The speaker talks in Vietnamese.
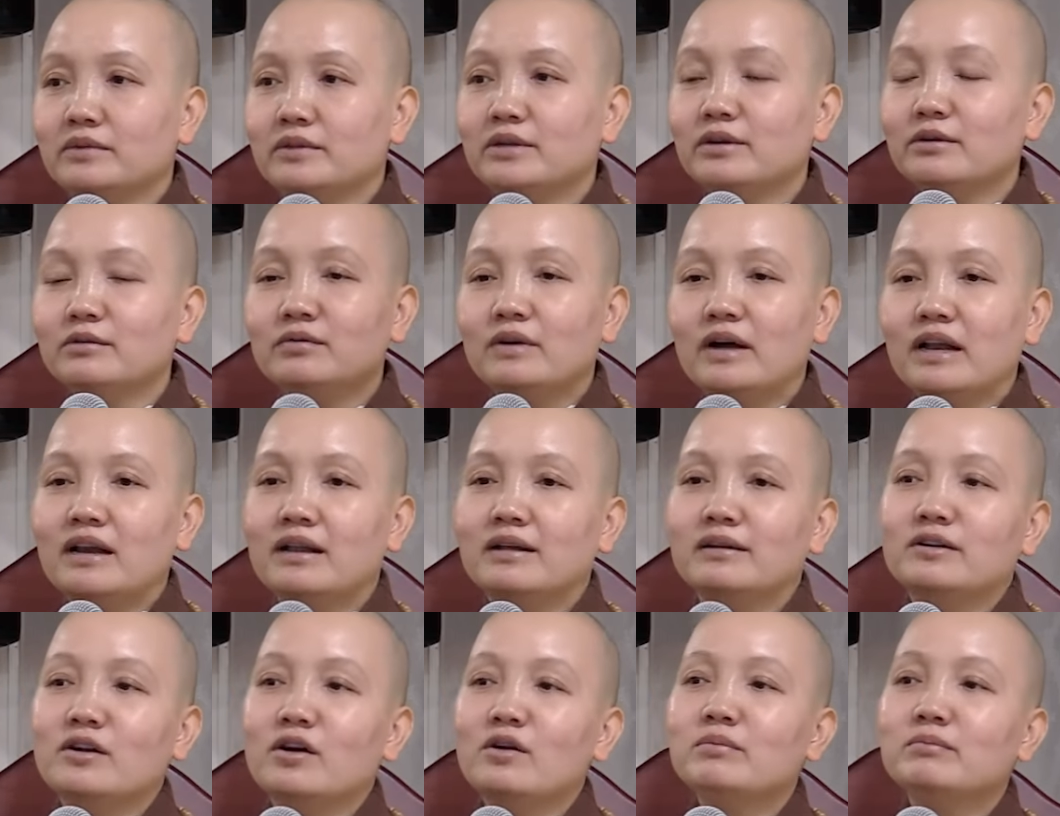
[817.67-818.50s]
Chứ không phải
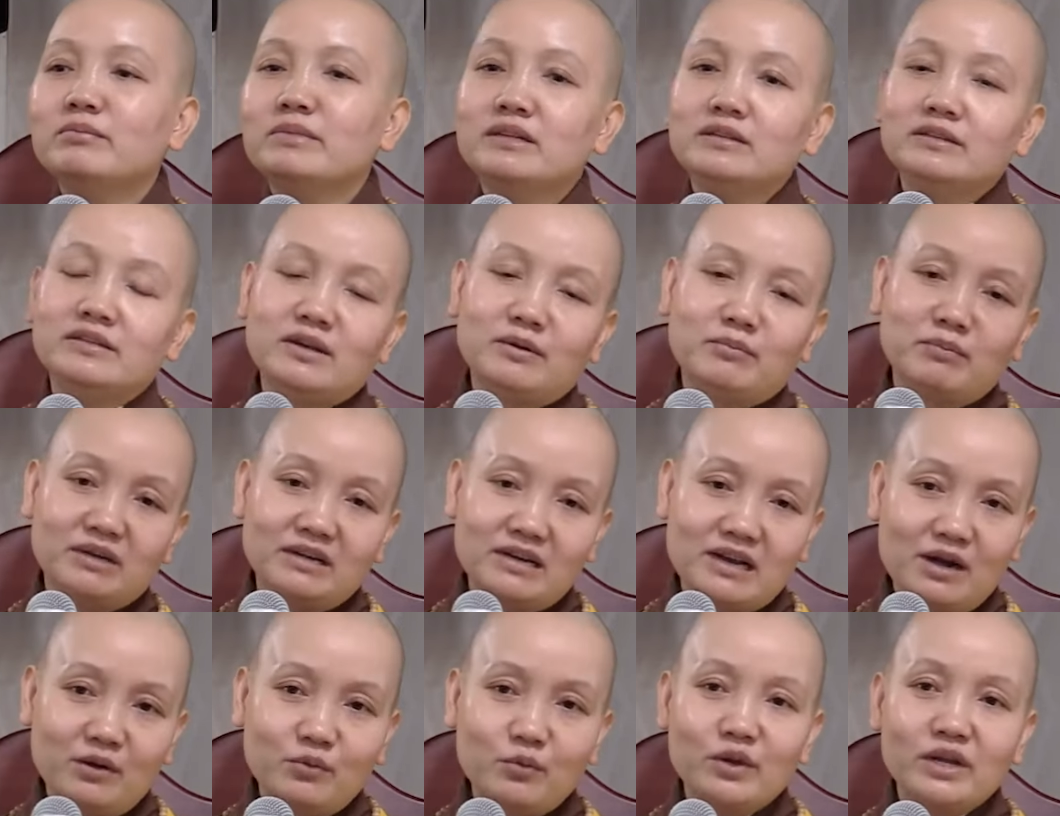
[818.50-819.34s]
là nói mình giờ
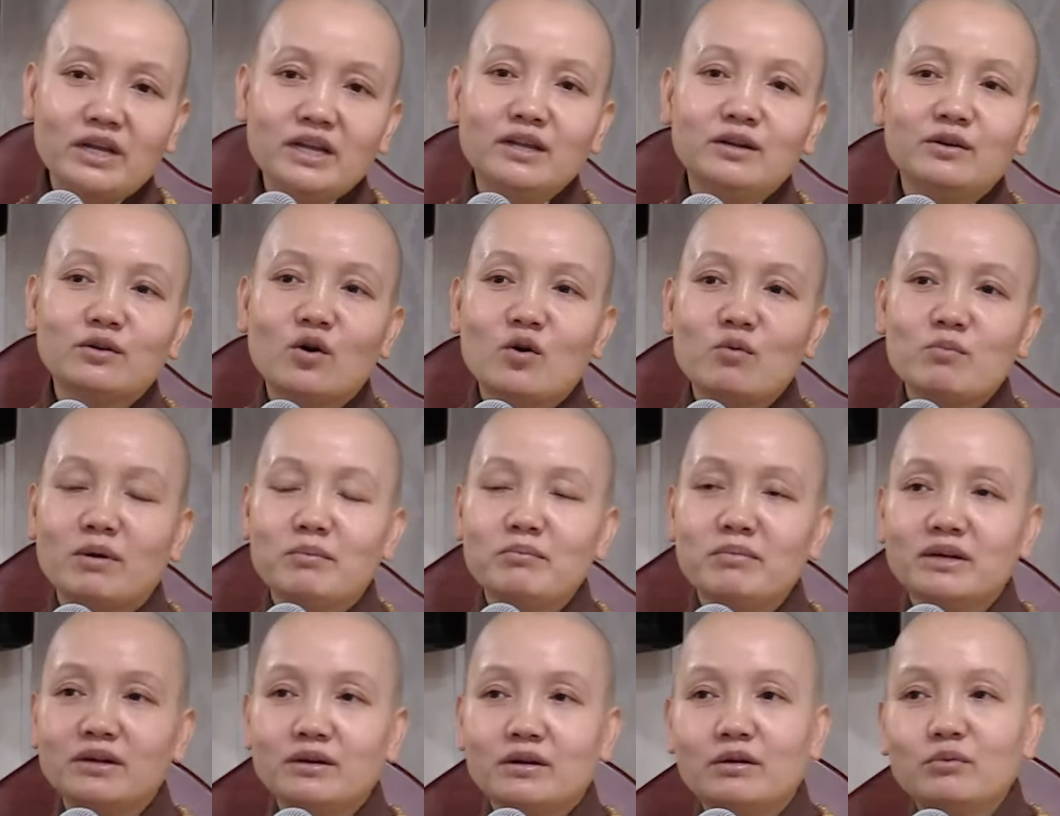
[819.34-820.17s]
mình đã quy y rồi mà
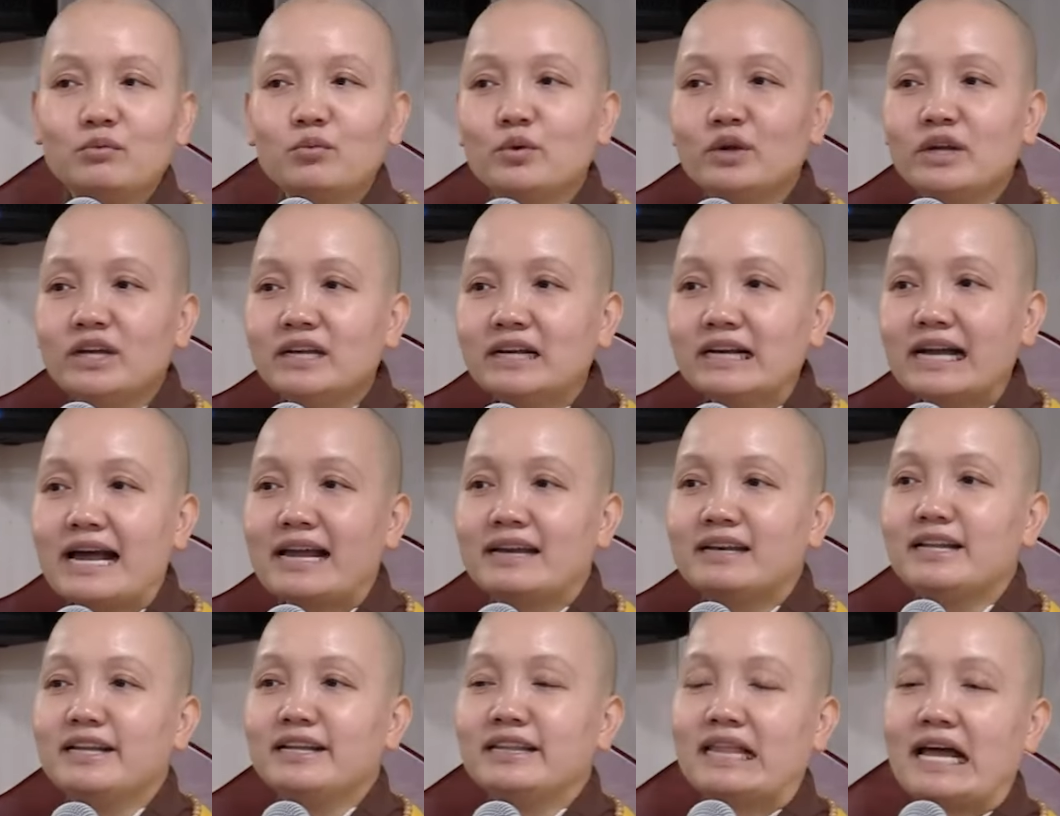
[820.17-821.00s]
mình không quy y
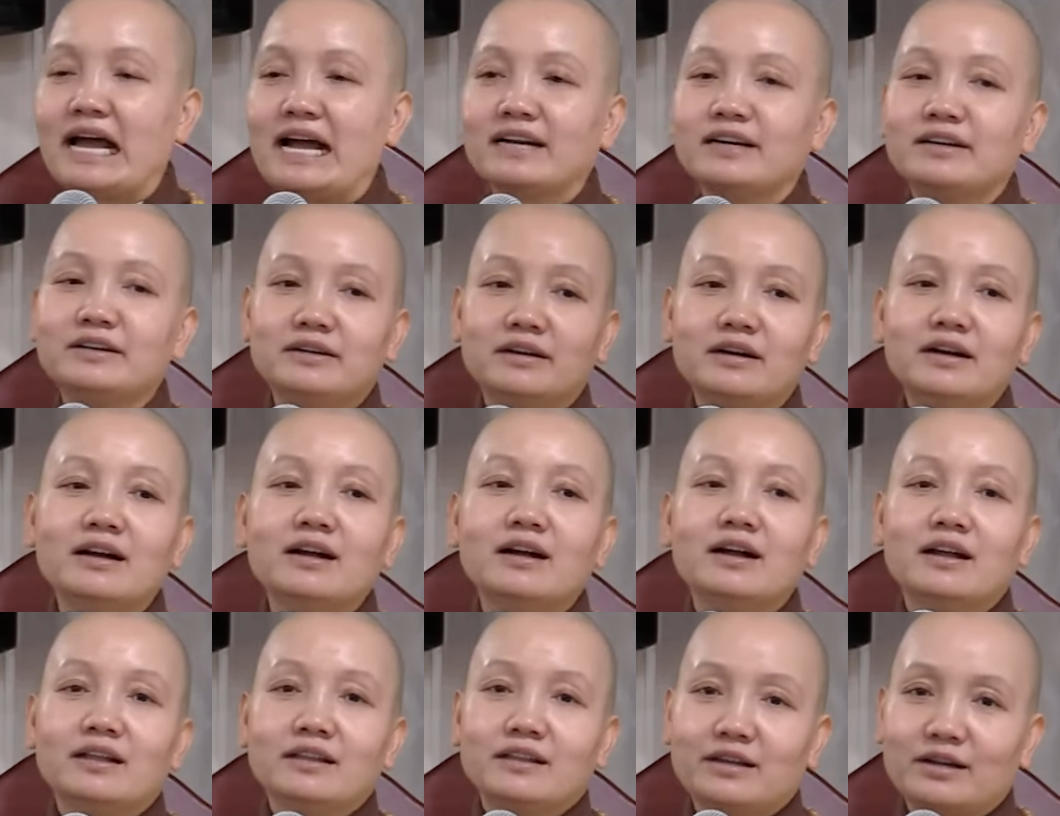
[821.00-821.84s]
Ngài Địa Tạng nữa
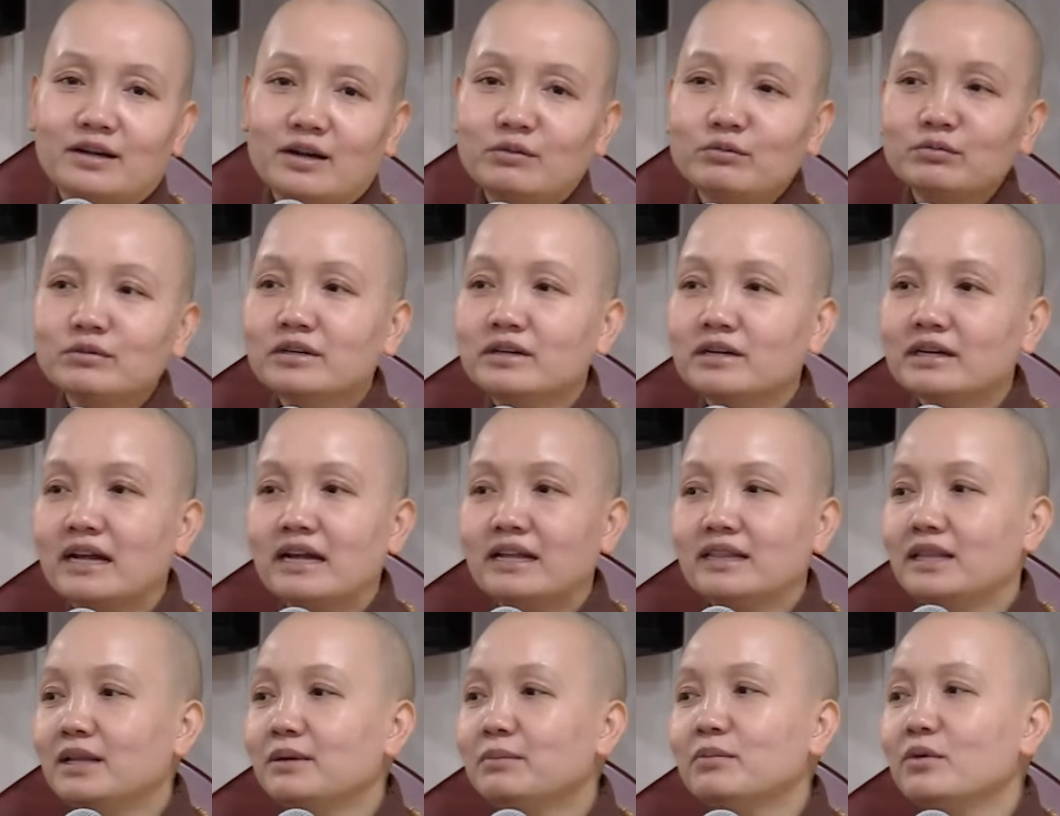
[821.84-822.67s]
thì không được
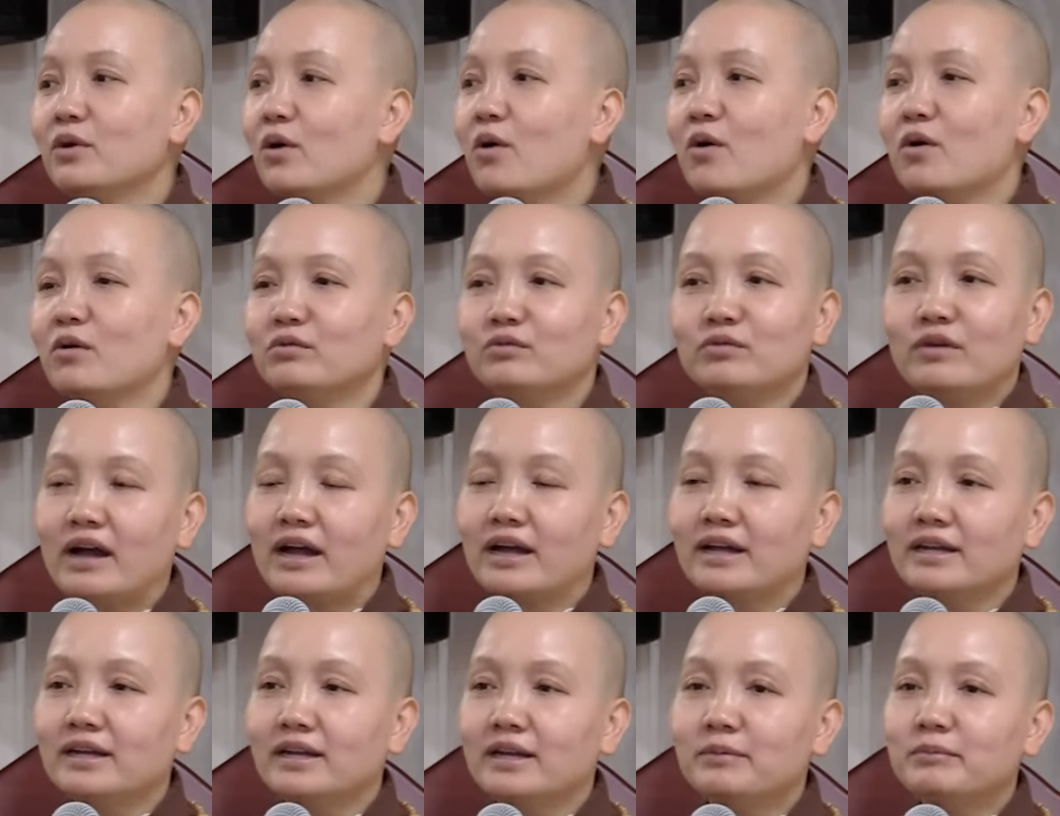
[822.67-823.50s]
Ngài tiếp độ, không
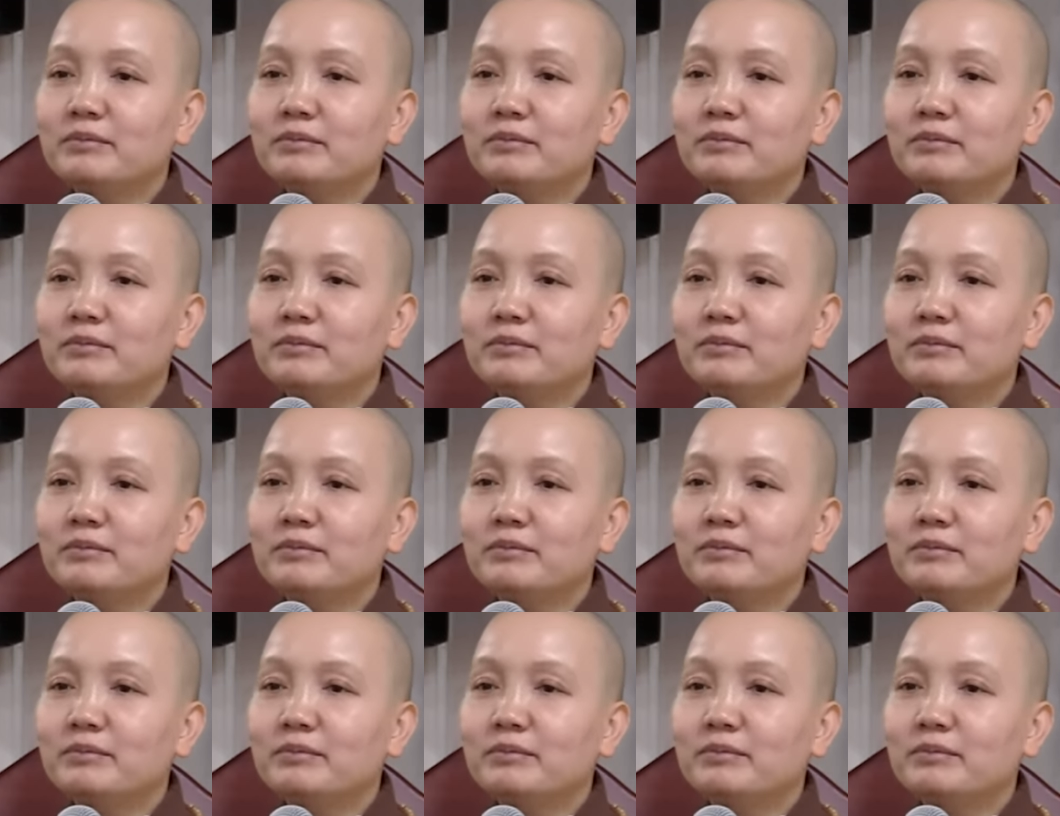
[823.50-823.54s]
phải.